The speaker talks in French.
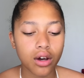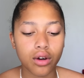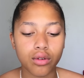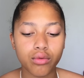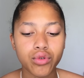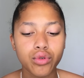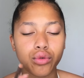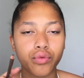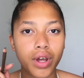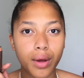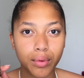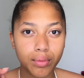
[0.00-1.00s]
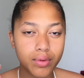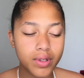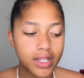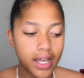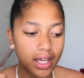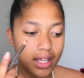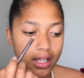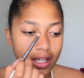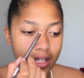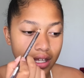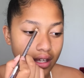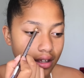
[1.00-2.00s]
lui je le trouve un peu plus sec
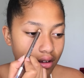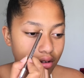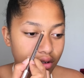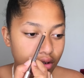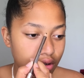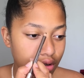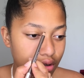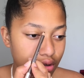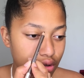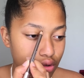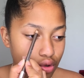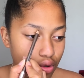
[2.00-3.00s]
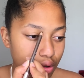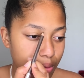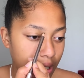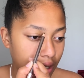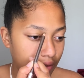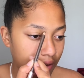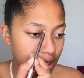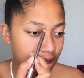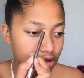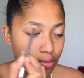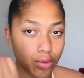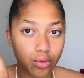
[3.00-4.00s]
et je le préfère
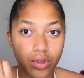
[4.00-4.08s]
largement.